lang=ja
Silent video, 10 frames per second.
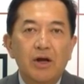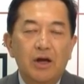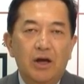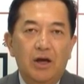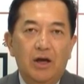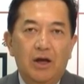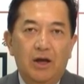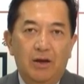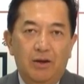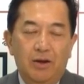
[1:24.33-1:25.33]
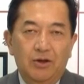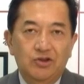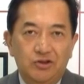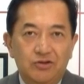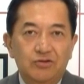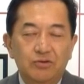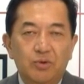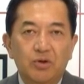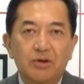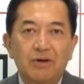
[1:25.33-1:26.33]
えー、支持する
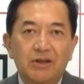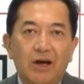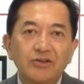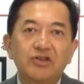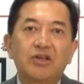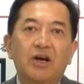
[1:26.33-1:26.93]
ものでは断じ